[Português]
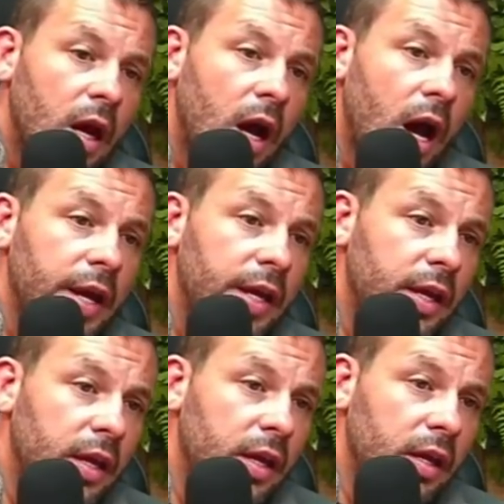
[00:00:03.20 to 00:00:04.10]

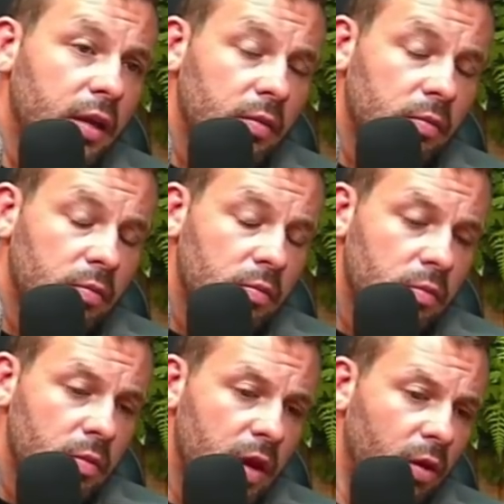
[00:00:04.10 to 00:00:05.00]
Aí
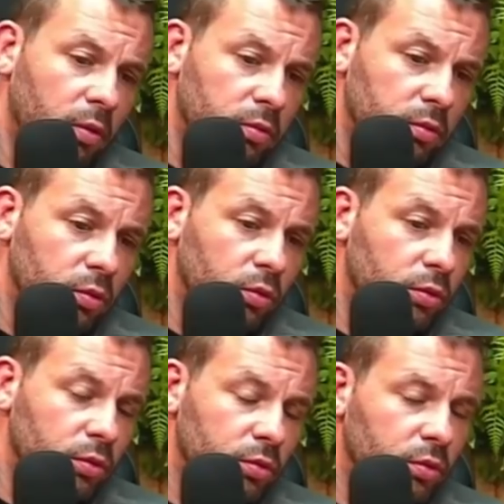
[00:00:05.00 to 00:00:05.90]
eu no,
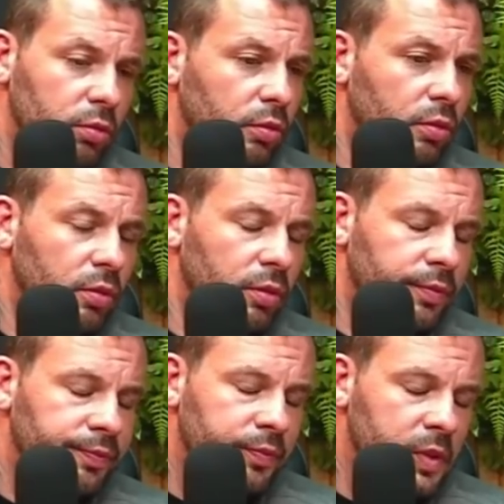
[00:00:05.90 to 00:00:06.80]
no,
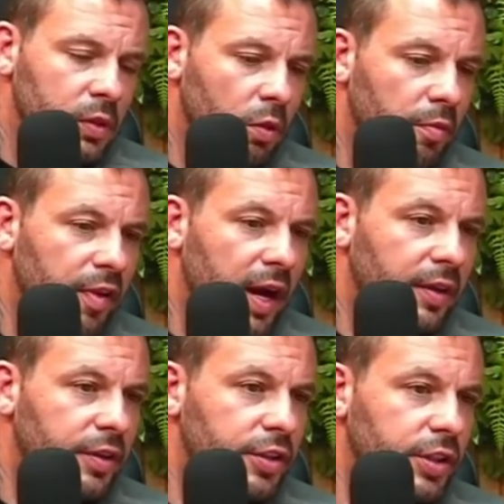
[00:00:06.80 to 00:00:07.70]
no, como
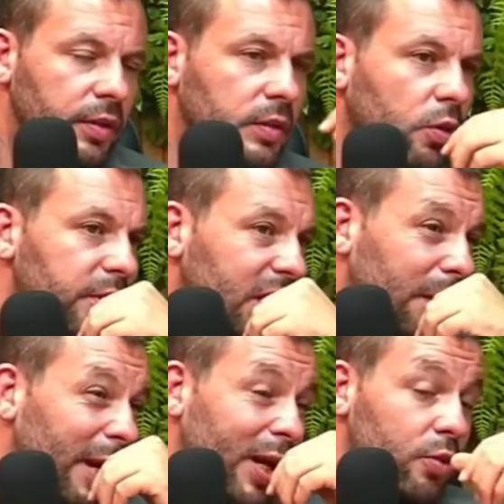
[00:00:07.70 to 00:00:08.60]
fala? Comecei a
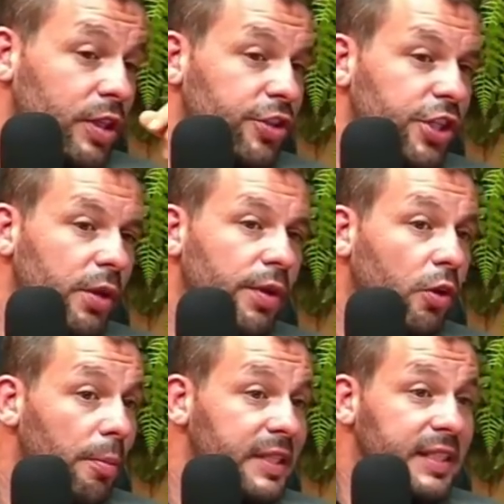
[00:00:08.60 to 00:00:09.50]
trabalhar com os antigos e
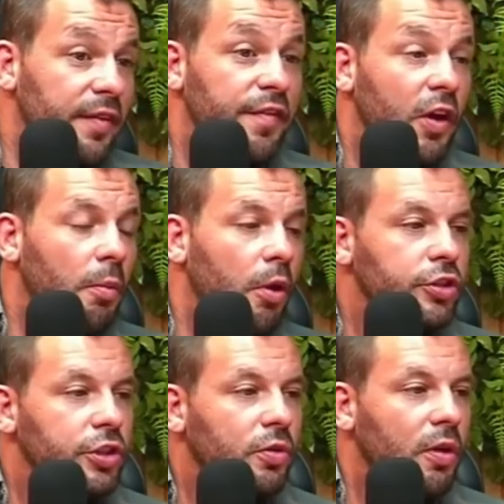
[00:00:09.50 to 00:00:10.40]
comecei a ver um
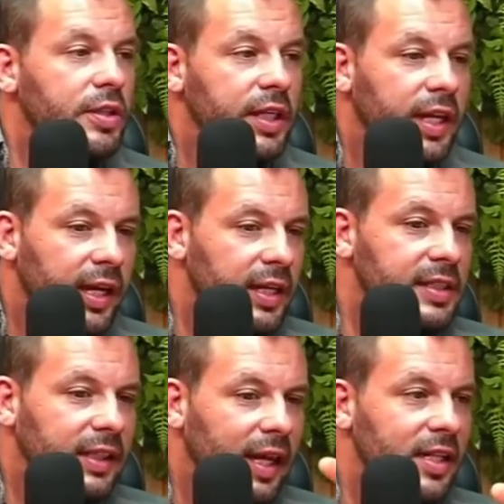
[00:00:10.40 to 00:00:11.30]
monte de coisa, que é
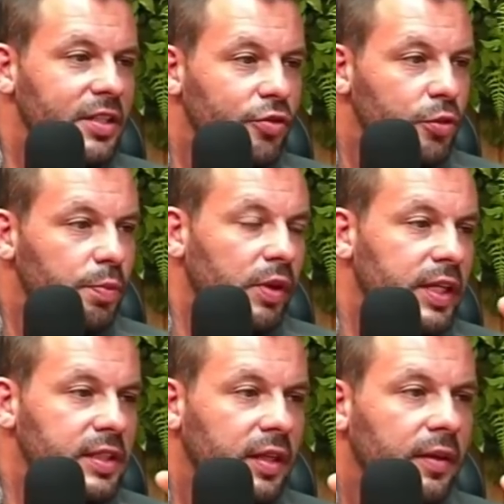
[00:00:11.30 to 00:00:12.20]
aqueles detalhezinhos de
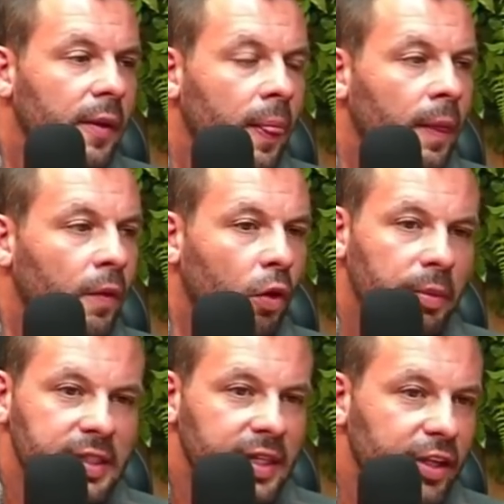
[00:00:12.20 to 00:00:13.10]
polícia.
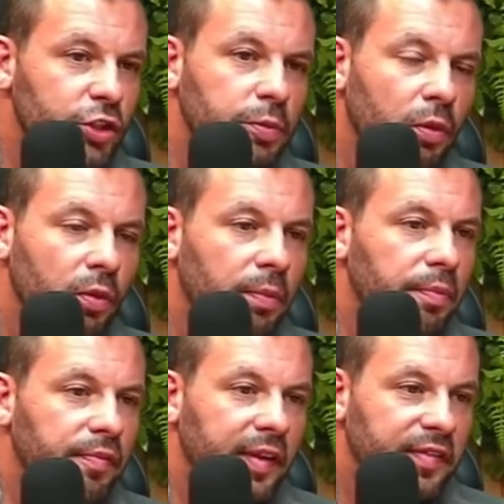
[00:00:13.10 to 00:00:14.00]
Comecei, tipo,
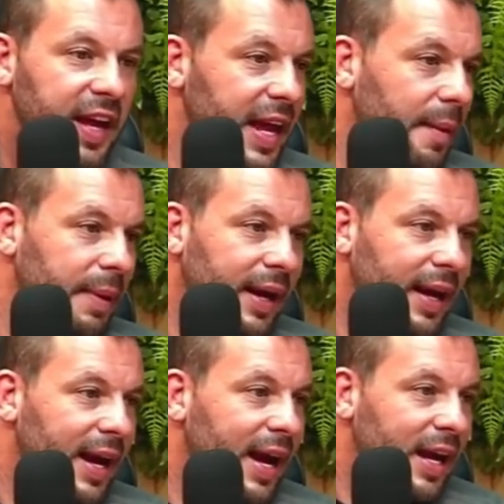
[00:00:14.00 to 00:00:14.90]
favela pra
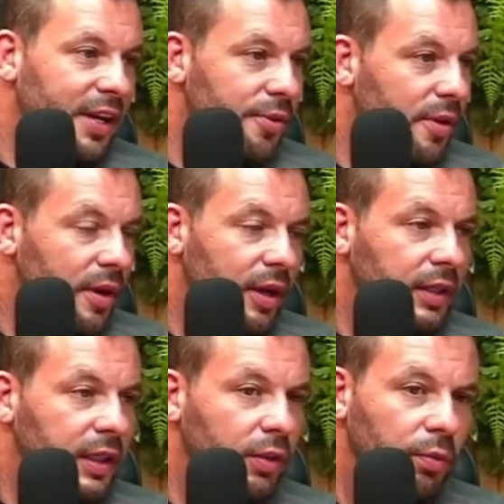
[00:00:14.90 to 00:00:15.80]
caralho,
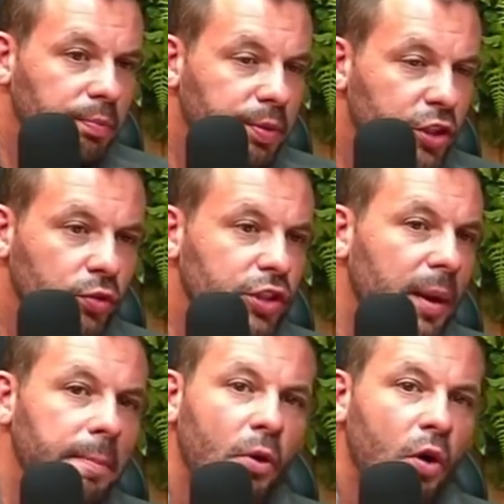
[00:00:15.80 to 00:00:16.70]
entendeu? Pedido de
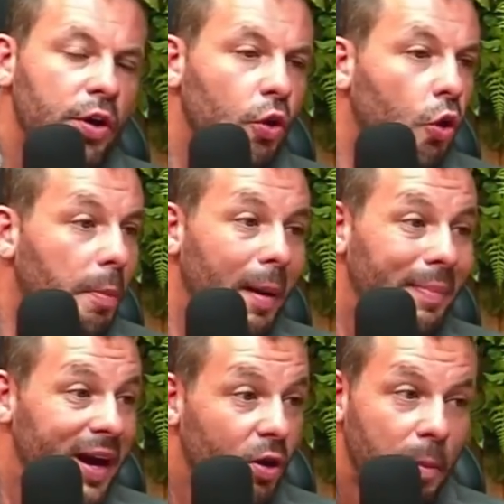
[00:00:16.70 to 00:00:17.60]
apoio, rouba
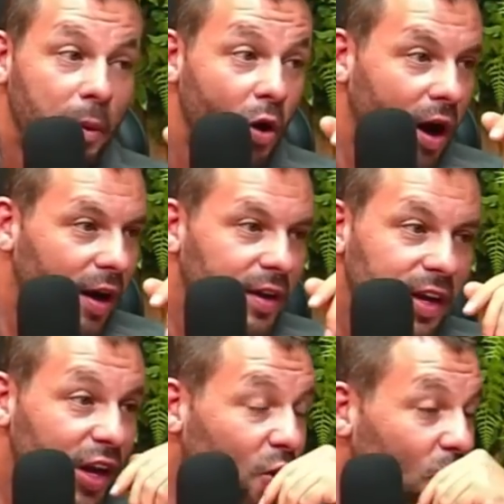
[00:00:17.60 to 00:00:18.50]
banco. Porra,
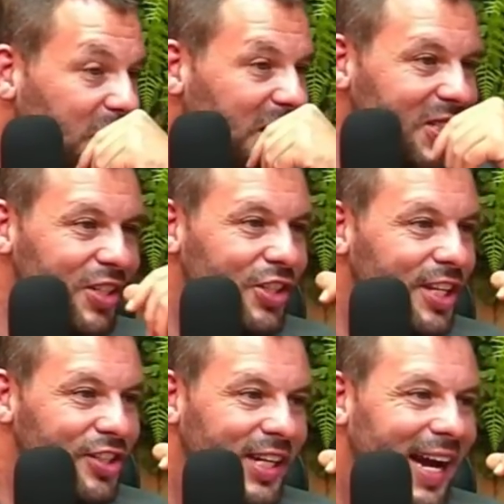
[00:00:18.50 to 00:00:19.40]
eu com 15
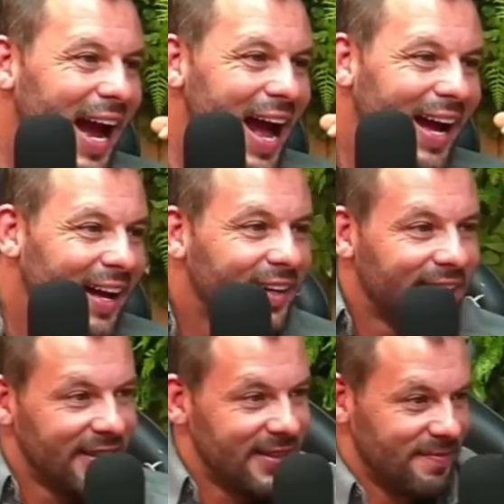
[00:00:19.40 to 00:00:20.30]
dias de garra,
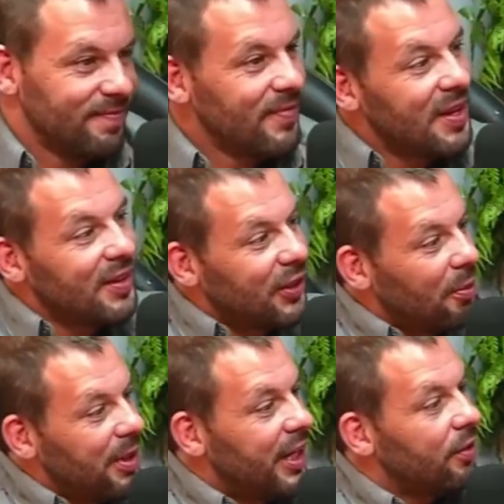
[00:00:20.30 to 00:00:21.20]
tem
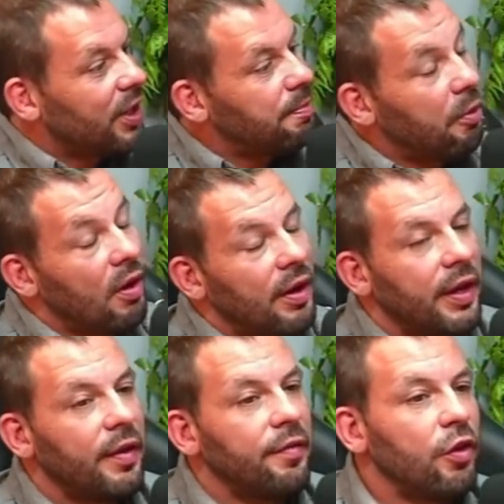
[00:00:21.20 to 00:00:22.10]
um menino que, porra,
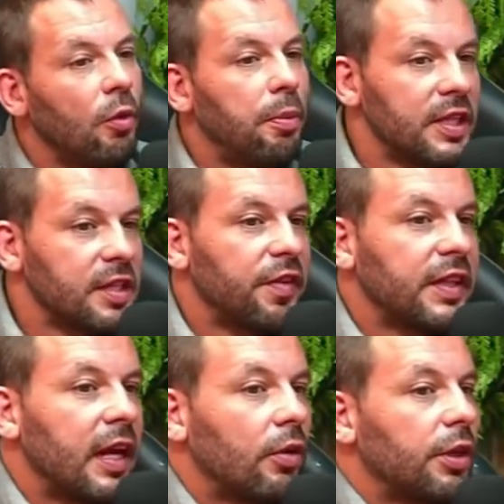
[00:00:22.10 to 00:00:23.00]
virou Polícia
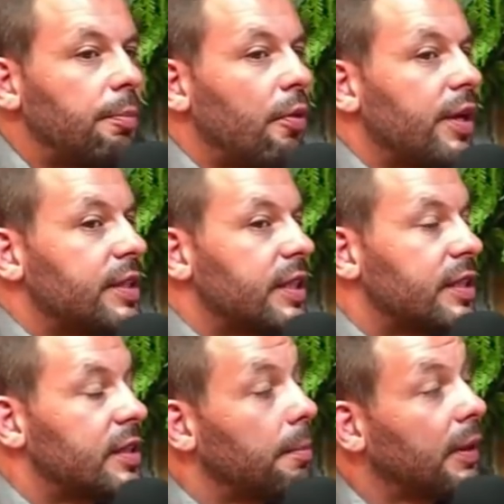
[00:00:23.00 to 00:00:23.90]
Federal depois,
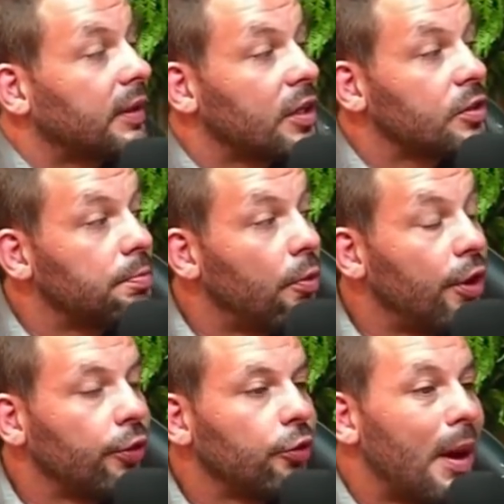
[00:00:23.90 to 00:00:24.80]
esses tempos atrás,
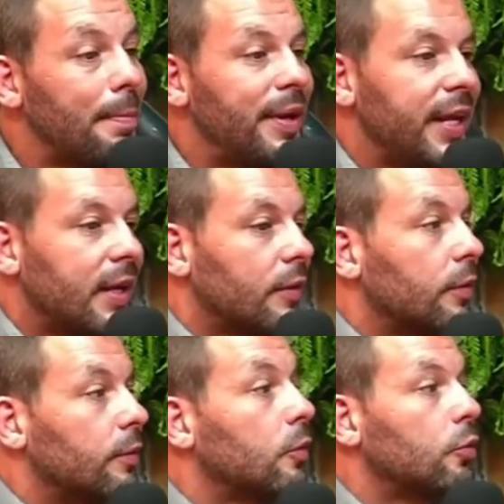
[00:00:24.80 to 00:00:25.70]
morreu numa briga
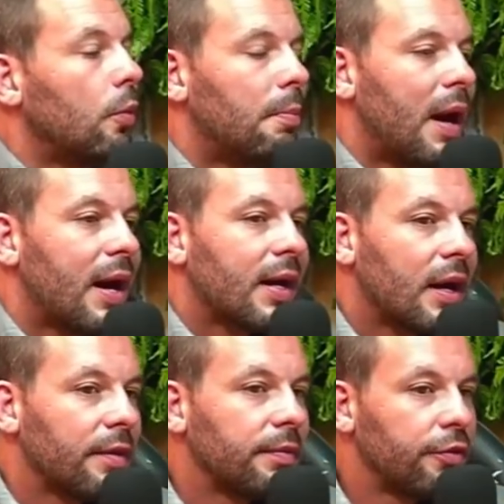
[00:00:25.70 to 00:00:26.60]
no, no, num bar, cara.